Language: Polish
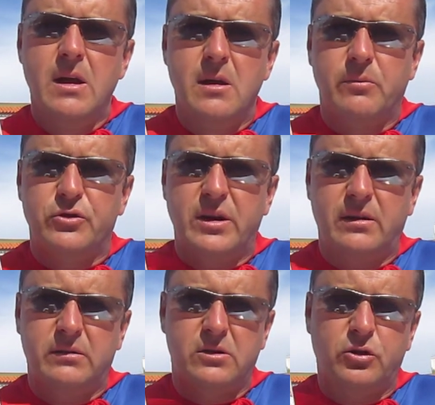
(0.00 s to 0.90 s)

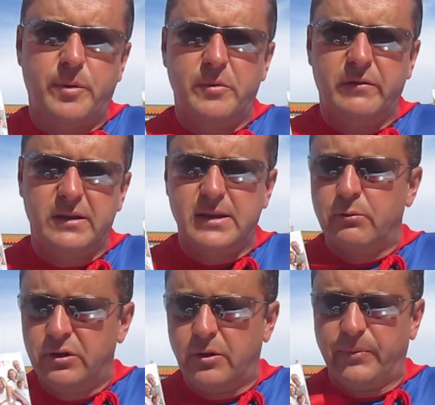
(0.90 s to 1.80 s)
można odpromieniować
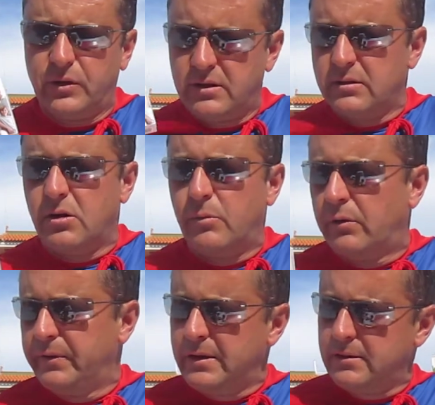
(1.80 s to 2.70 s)
cały dom. To jest home
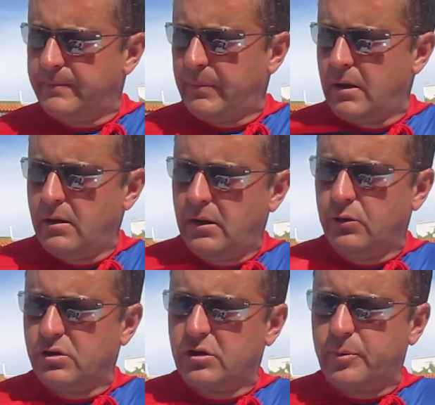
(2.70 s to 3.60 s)
office
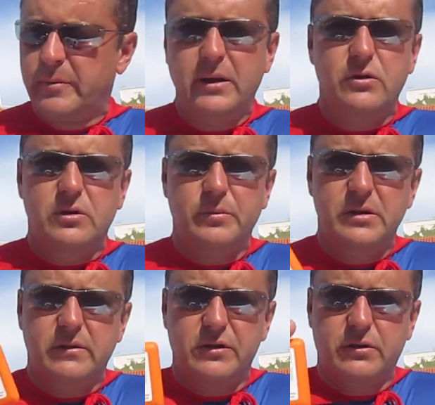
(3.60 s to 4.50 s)
i to jest odpromiennik
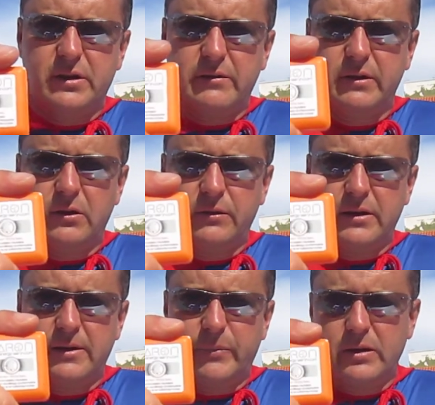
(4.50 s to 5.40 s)
osobisty, właśnie on tak
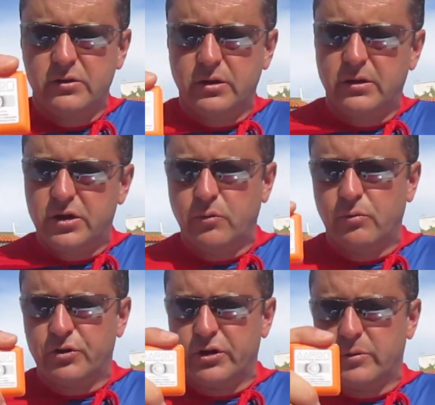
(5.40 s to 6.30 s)
wygląda, dzięki czemu
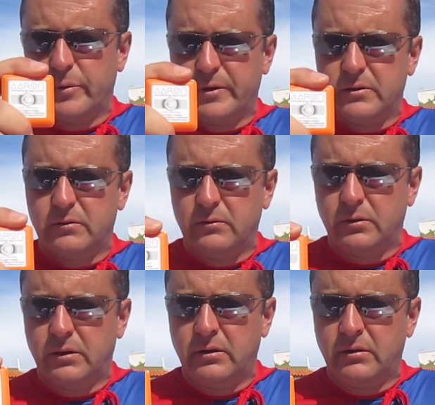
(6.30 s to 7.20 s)
możecie po prostu
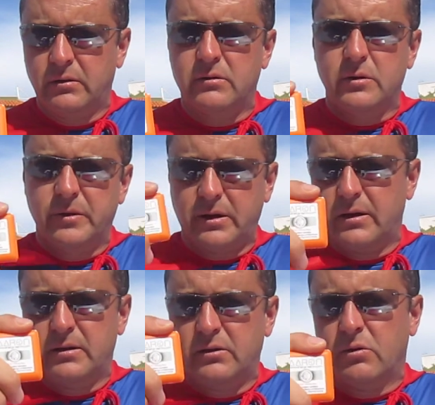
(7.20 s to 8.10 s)
sobie
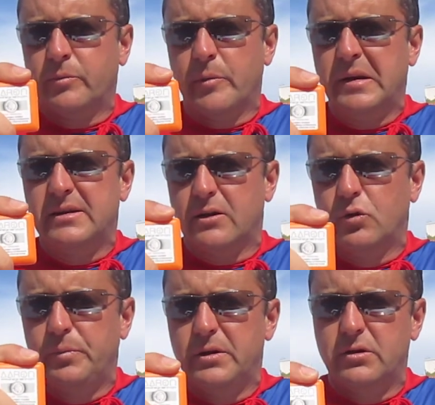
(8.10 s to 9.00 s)
taki odpromiennik
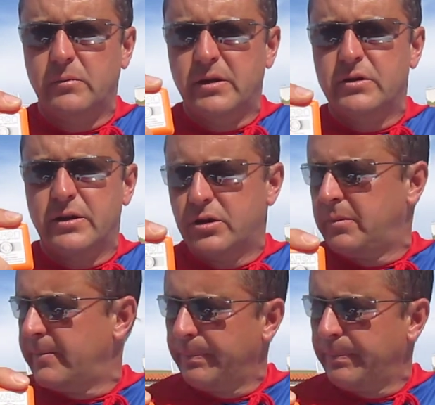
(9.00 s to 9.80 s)
zakupić i mieć dla siebie.